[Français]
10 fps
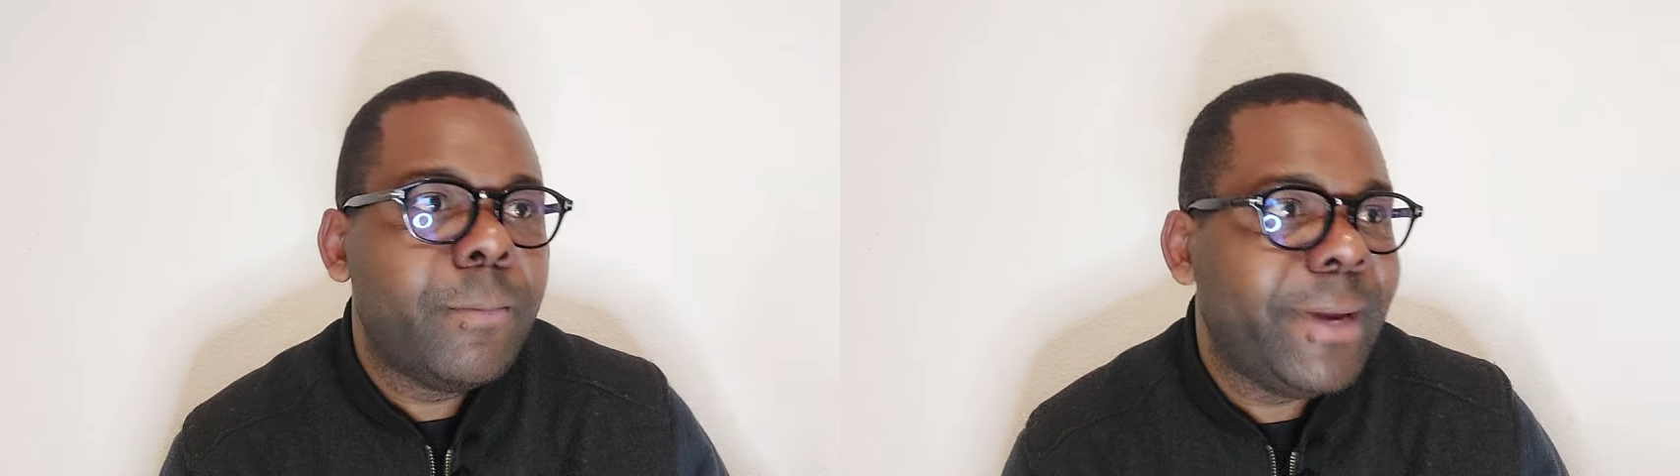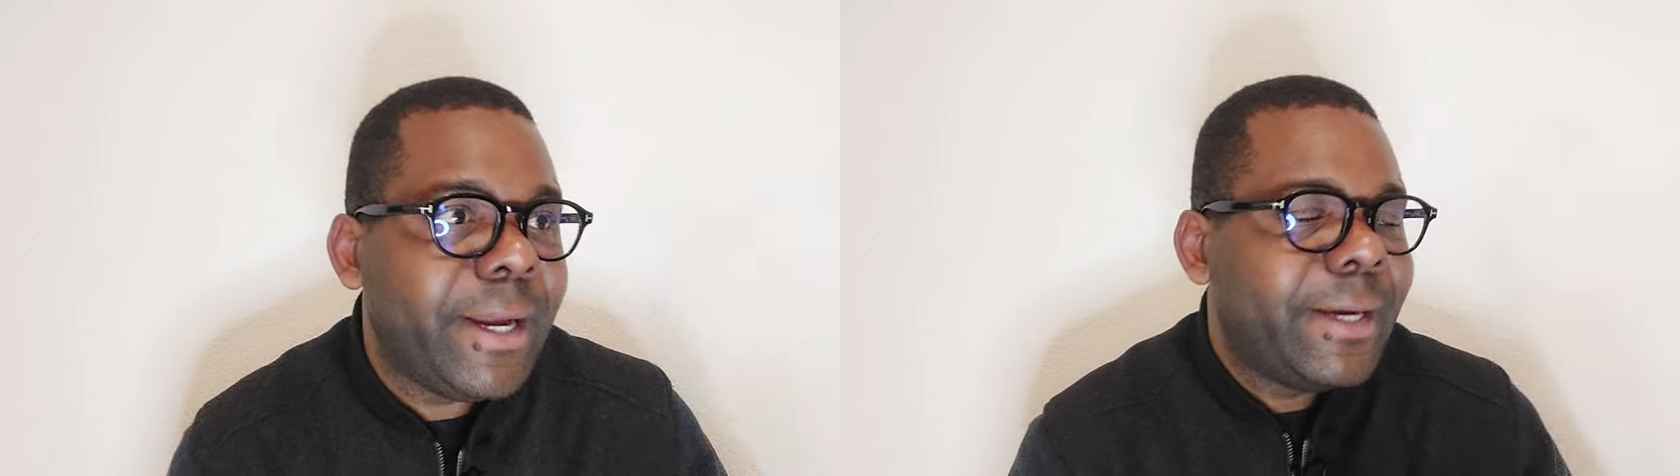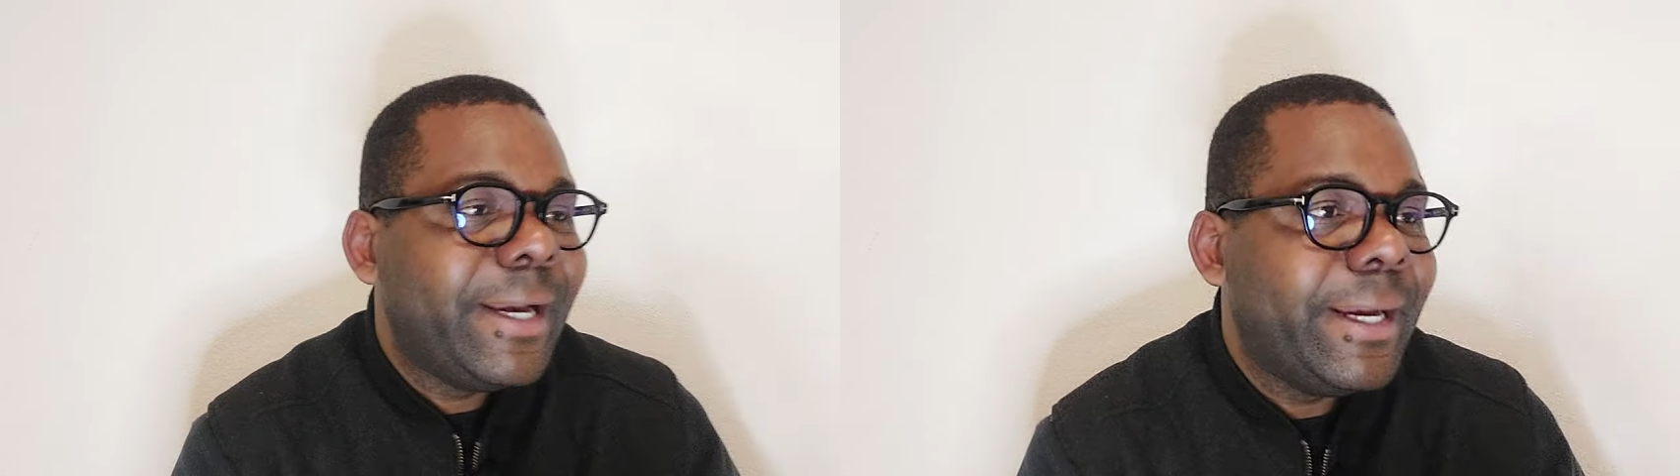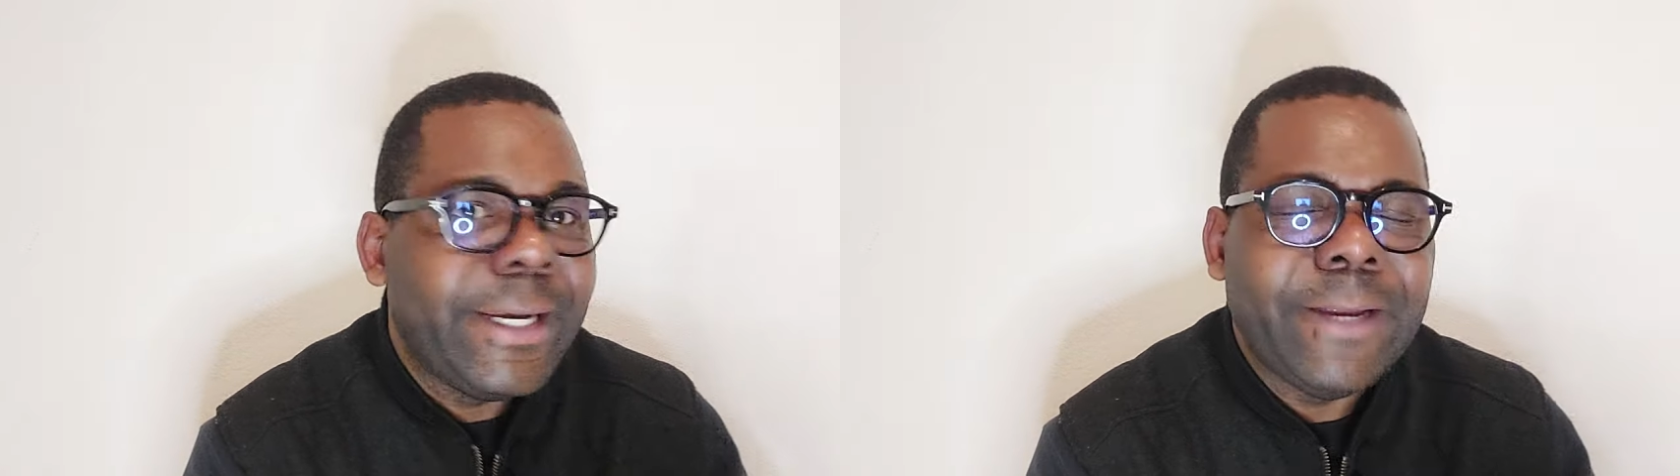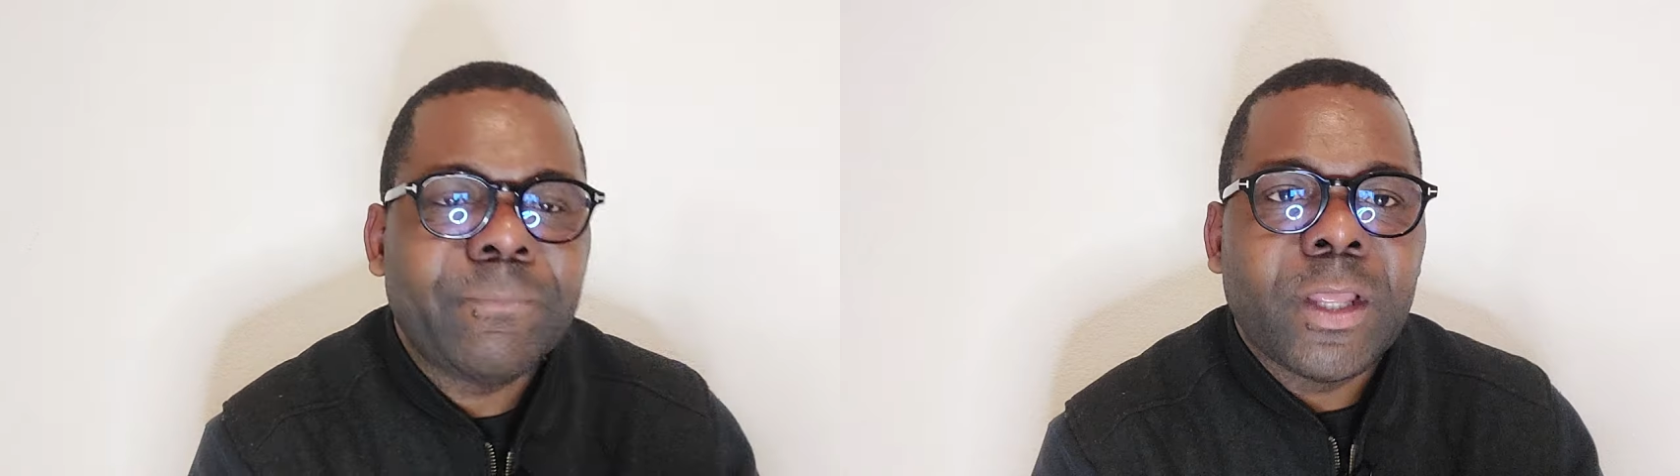mais
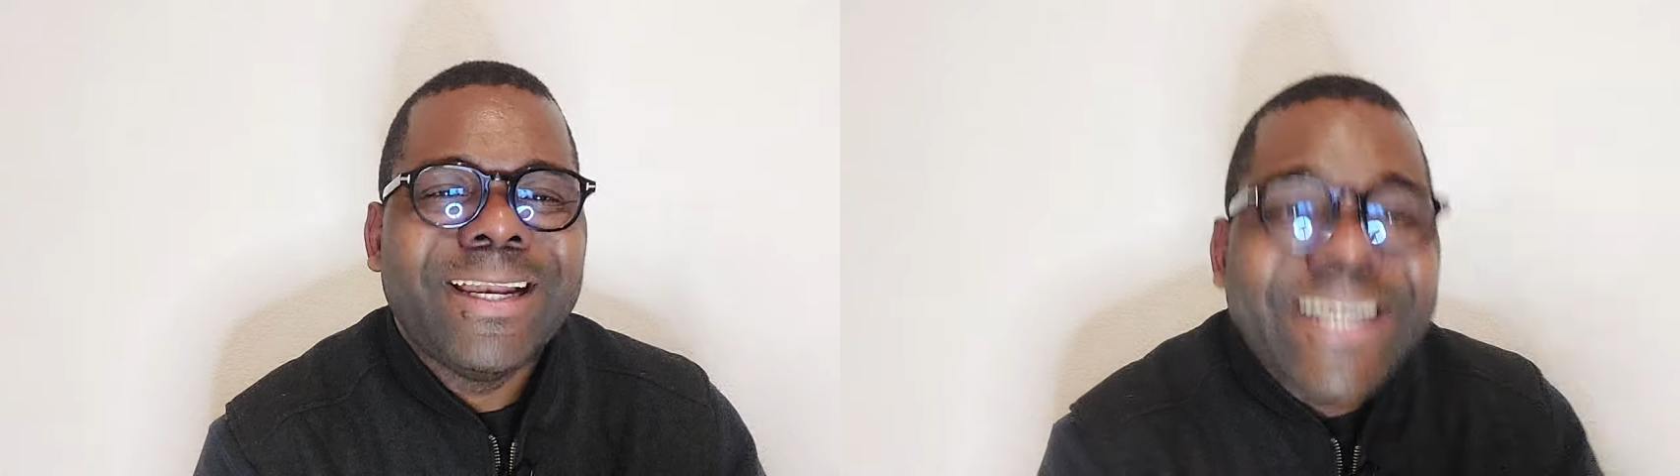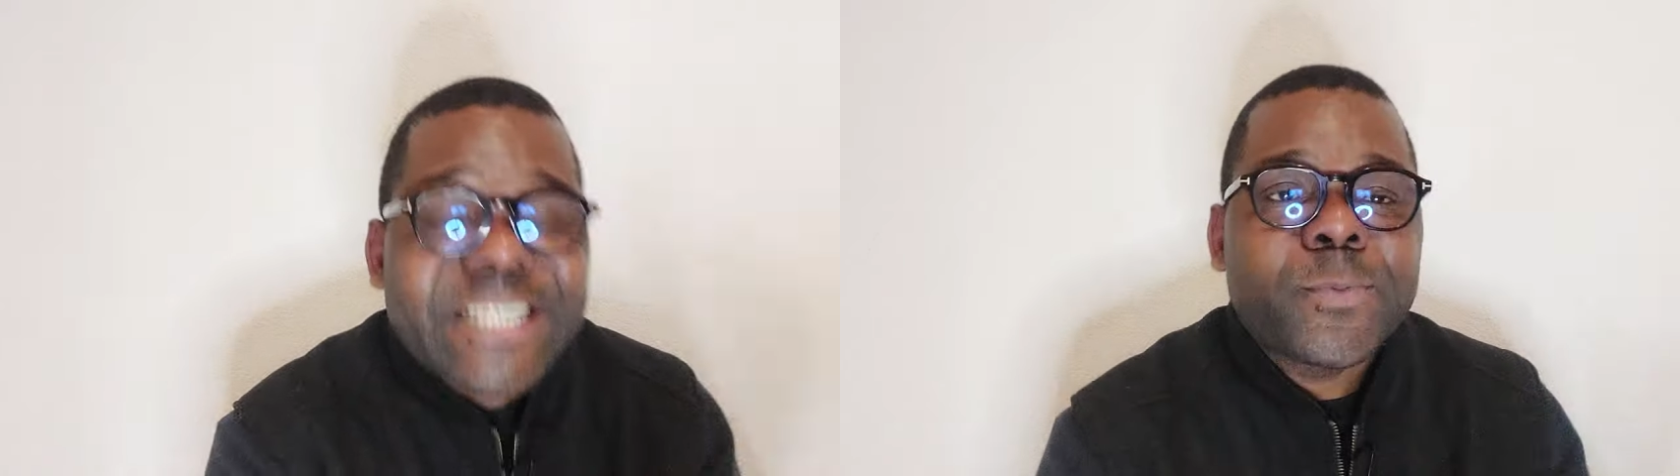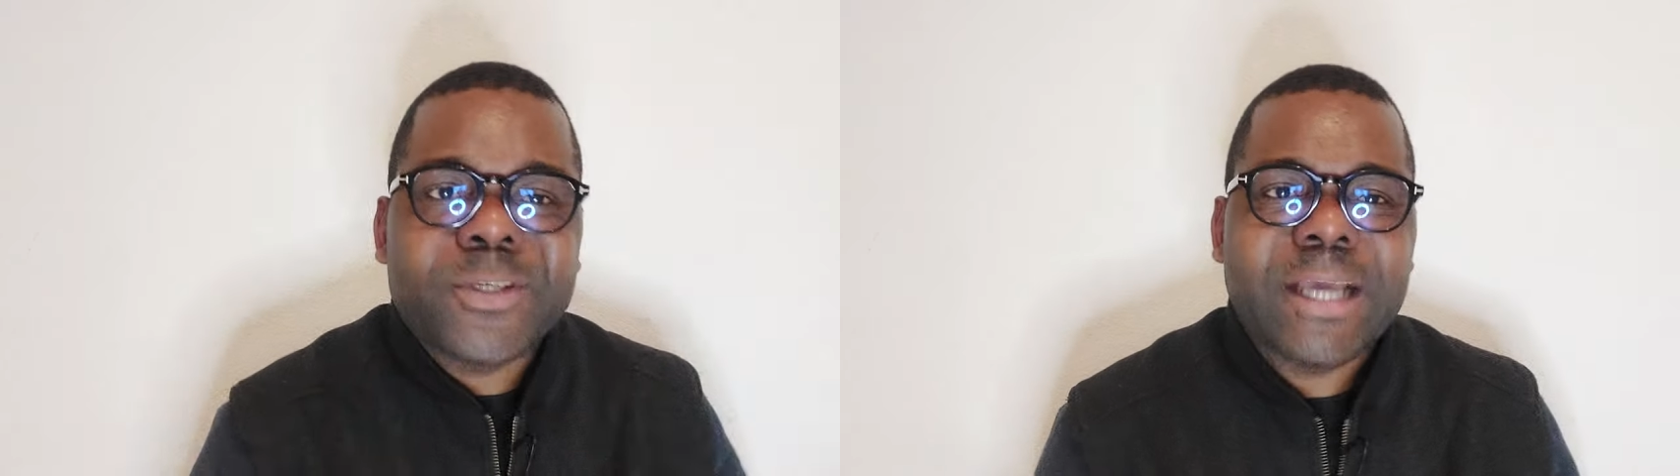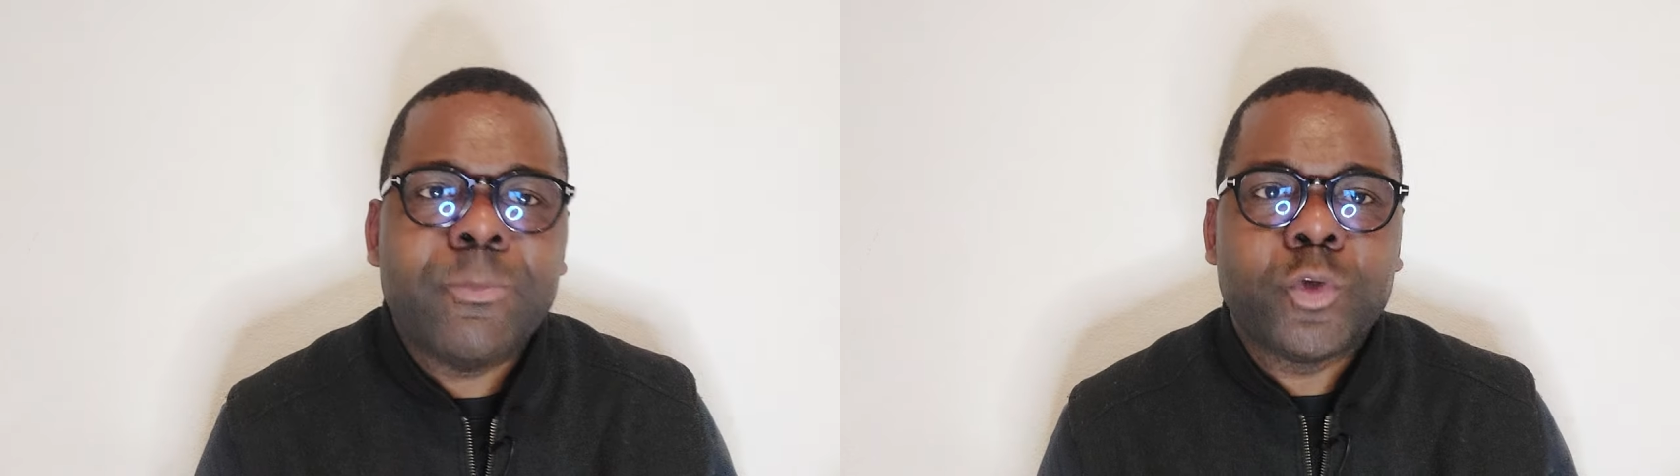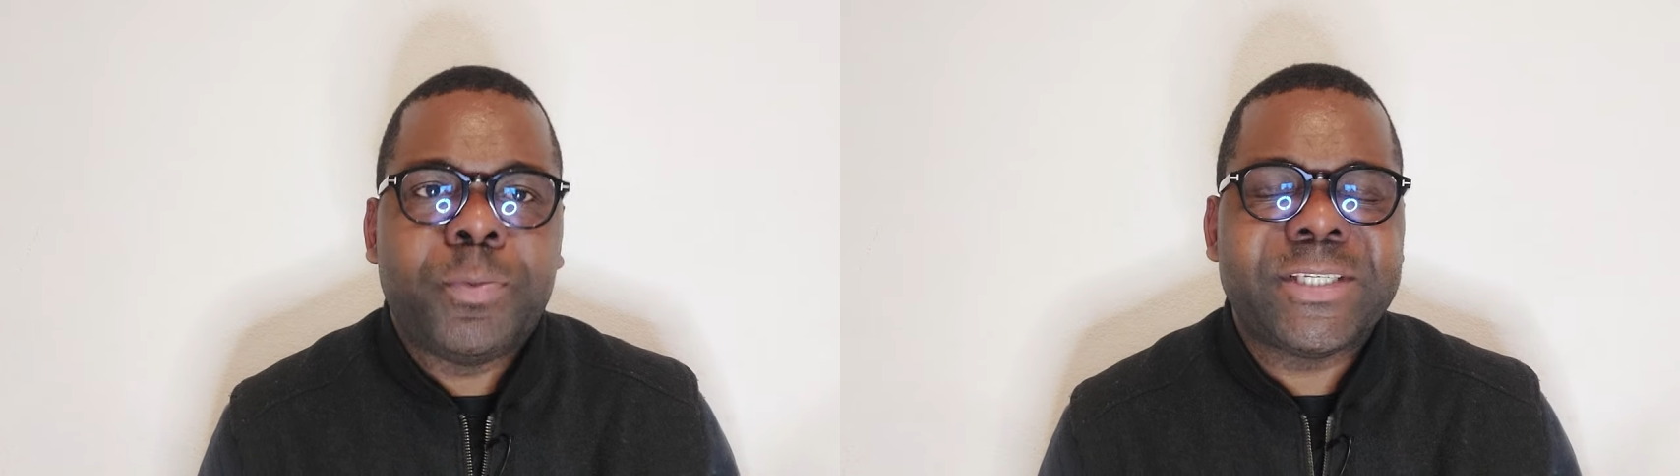les, les,
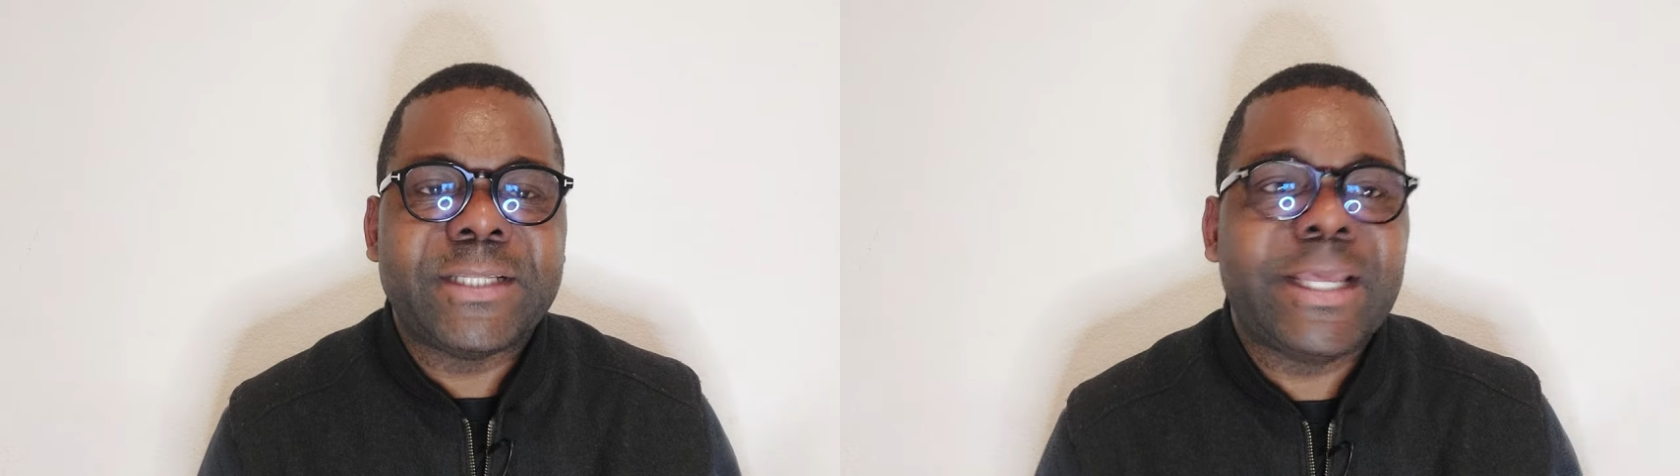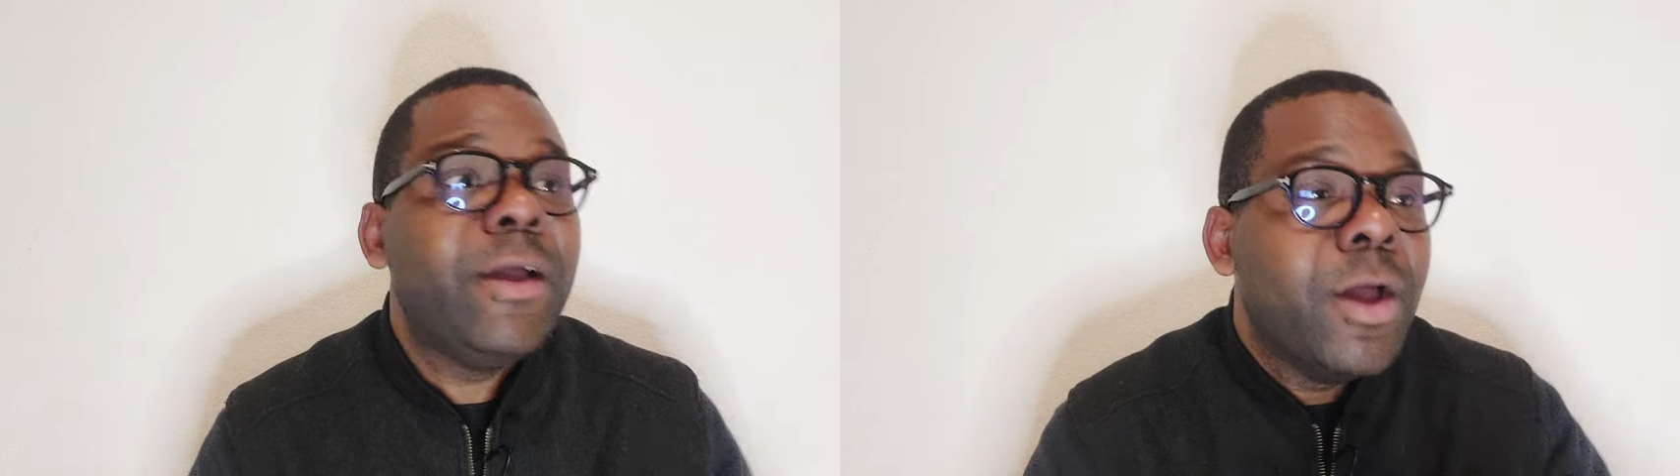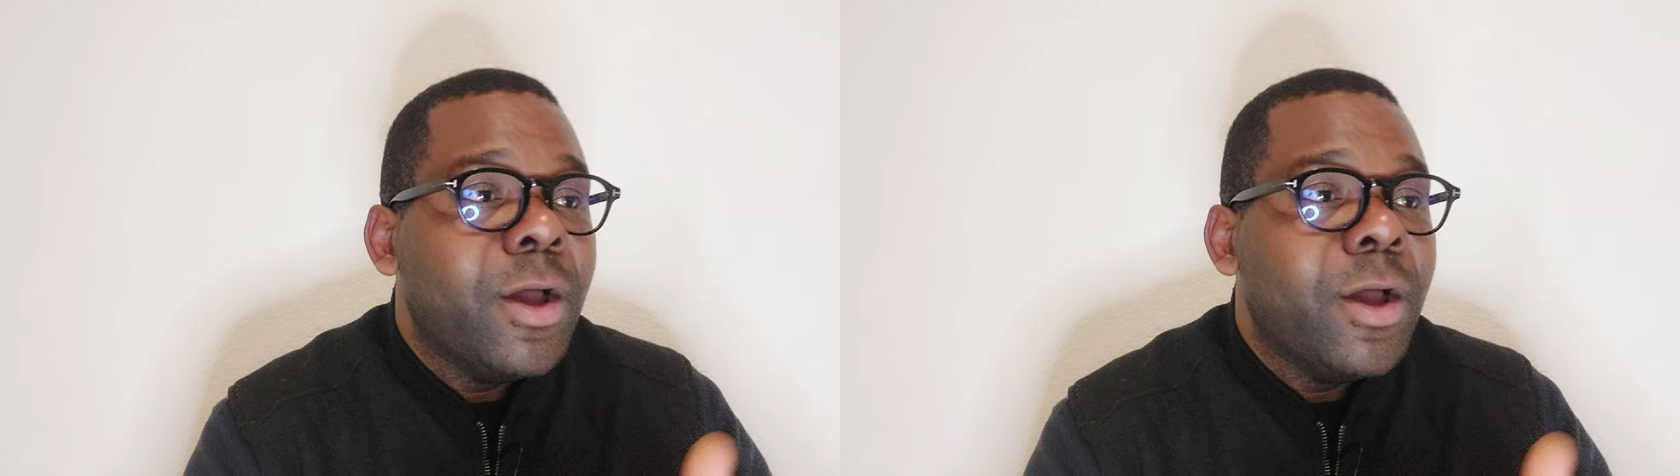responsables du PCT